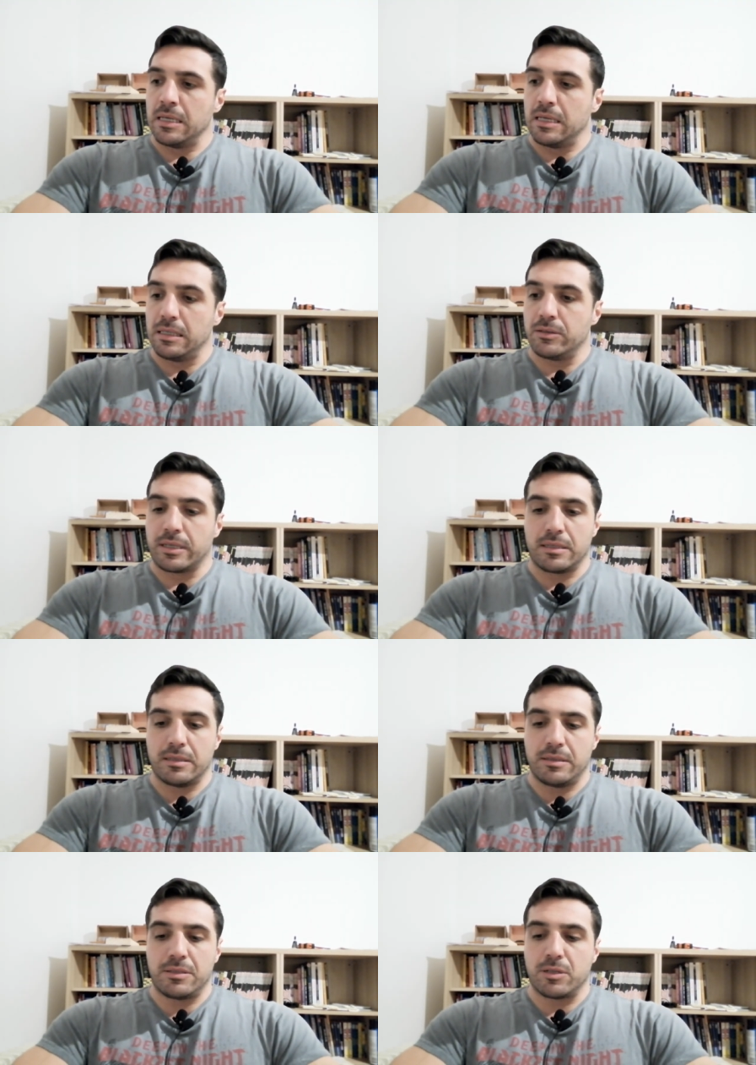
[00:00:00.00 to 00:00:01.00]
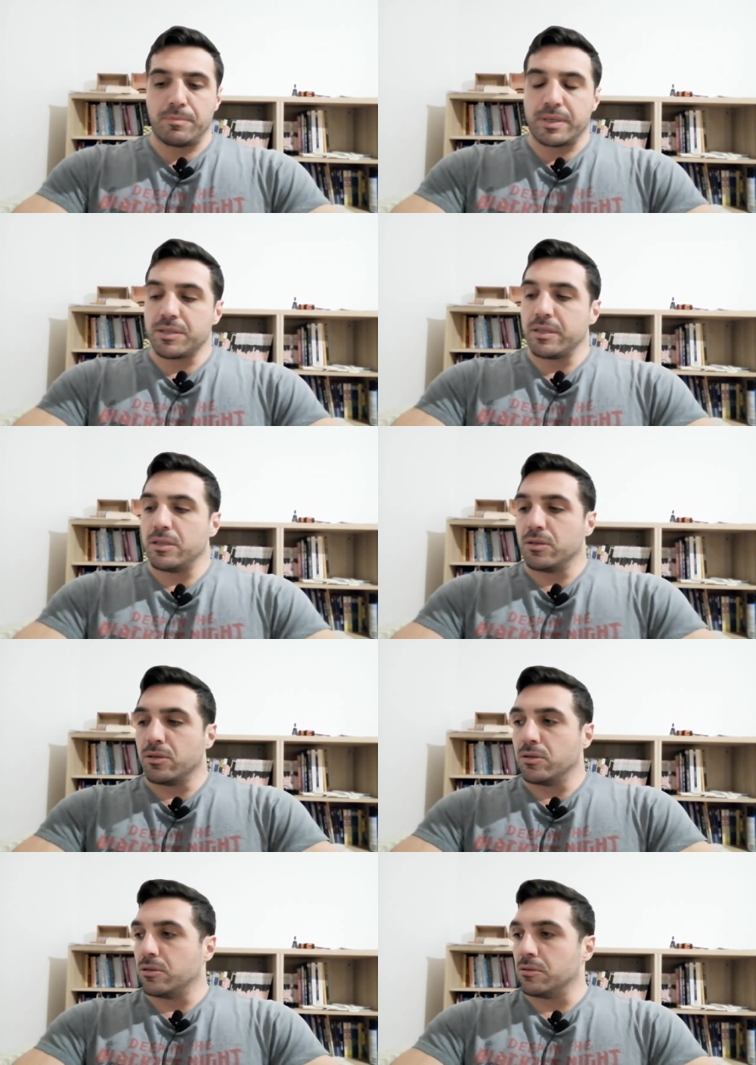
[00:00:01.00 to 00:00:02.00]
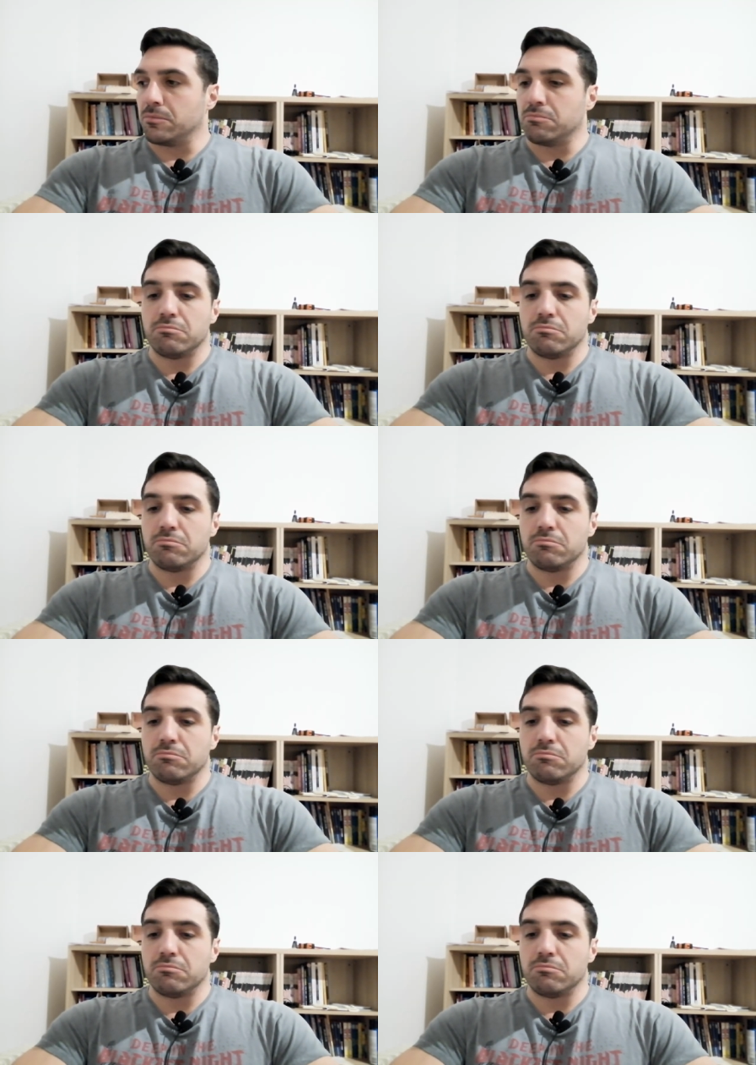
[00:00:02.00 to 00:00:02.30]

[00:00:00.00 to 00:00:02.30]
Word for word: Allora, esistono persino